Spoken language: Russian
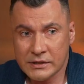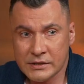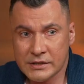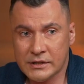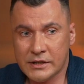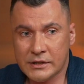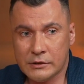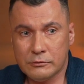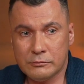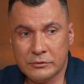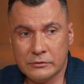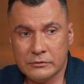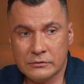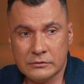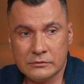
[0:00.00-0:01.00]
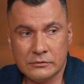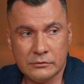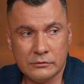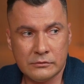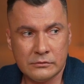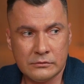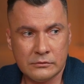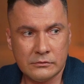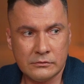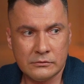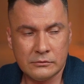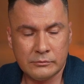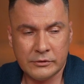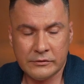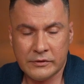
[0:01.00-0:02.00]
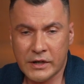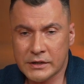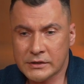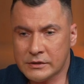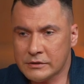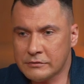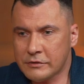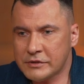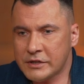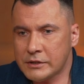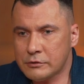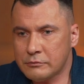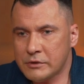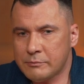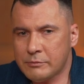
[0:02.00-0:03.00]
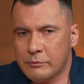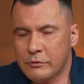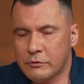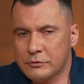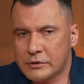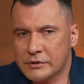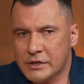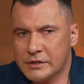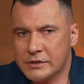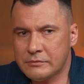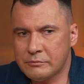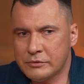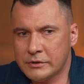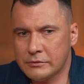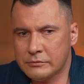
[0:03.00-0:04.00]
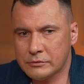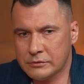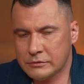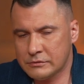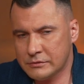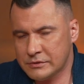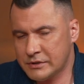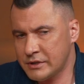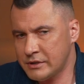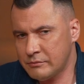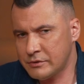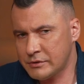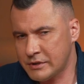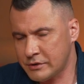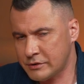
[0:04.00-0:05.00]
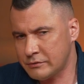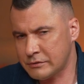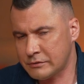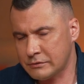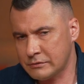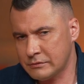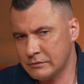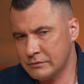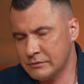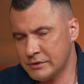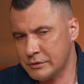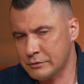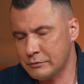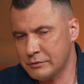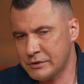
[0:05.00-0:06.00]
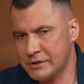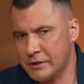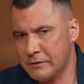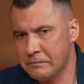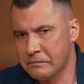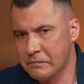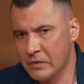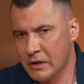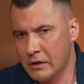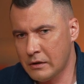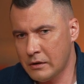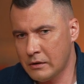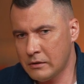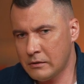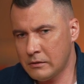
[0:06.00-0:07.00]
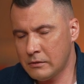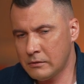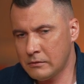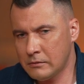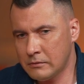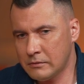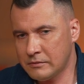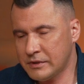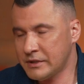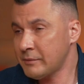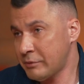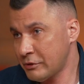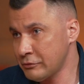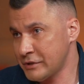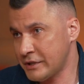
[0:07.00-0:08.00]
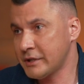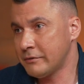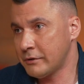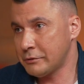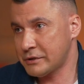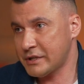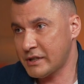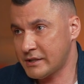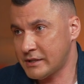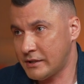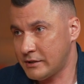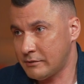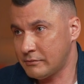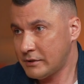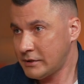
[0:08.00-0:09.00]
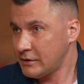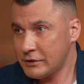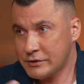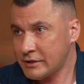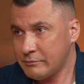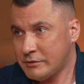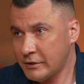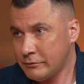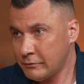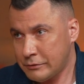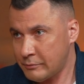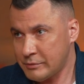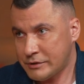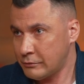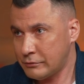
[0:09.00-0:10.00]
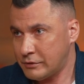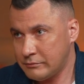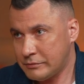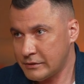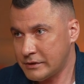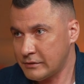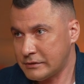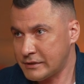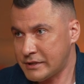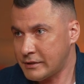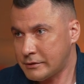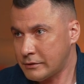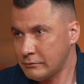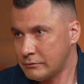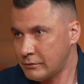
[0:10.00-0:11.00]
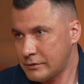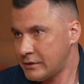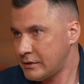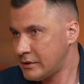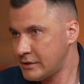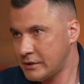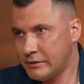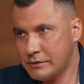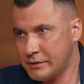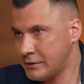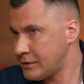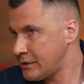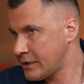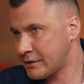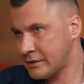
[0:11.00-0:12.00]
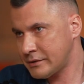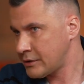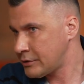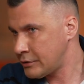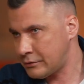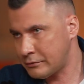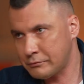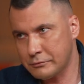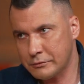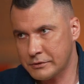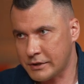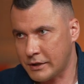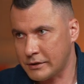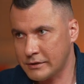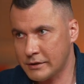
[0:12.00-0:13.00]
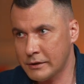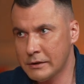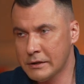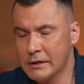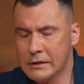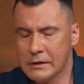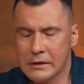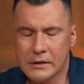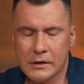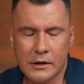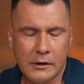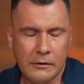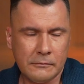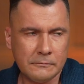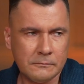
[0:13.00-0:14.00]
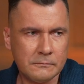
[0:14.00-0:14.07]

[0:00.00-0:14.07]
население э, убывает. И, во-вторых, у меня по поводу, кстати, было вот э, с одним из наших э, дискуссий. я по-русски говорю с акцентом, на латышском я говорю абсолютно без акцента. Ну, то есть я на телевидении тексты зачитываю и так, да у